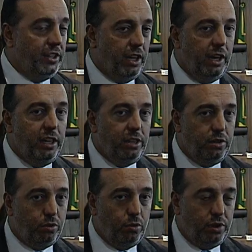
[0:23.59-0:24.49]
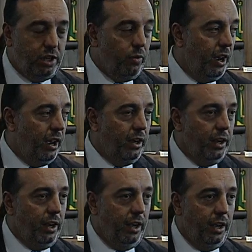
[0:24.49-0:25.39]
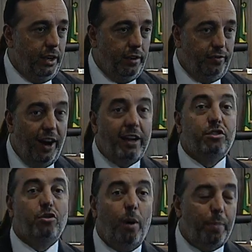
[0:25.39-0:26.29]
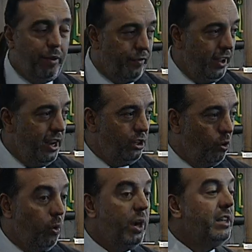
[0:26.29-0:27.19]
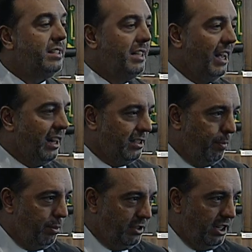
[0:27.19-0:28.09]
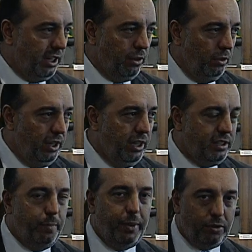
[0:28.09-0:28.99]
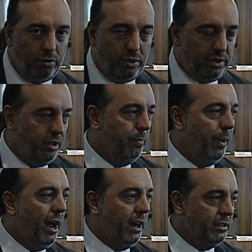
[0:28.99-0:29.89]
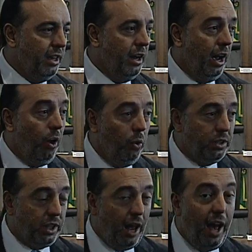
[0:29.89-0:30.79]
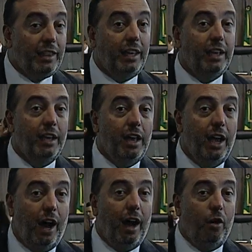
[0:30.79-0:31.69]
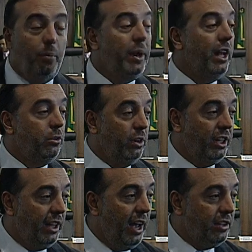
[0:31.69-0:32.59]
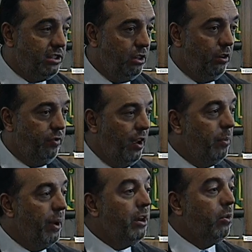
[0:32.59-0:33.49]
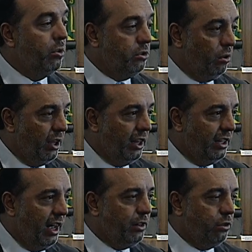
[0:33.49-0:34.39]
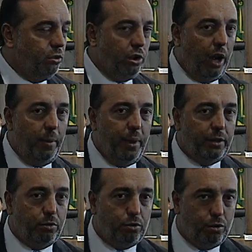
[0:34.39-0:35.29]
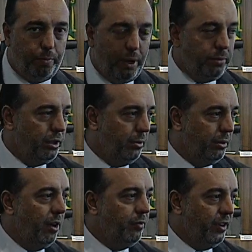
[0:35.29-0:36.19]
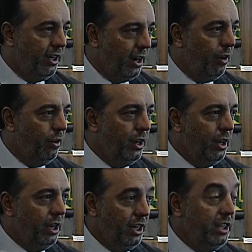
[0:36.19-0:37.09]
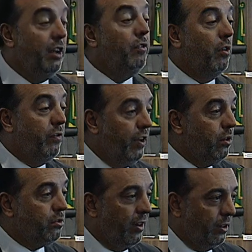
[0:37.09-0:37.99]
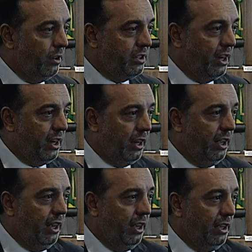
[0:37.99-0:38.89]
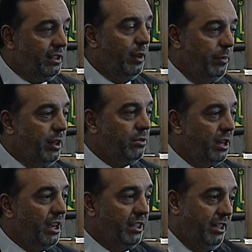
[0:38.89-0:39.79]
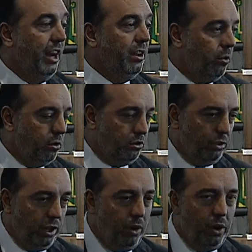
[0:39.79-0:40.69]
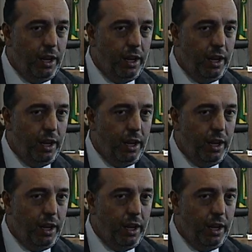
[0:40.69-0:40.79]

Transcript: A grande discussão é, é vale só para frente ou cancela as aposentadorias e pensões que são pagas? A outra, há, tem, há obrigatoriedade, se houver uma inconstitucionalidade no julgamento do Supremo Tribunal Federal, em devolver os valores é, recebidos, se era inconstitucional?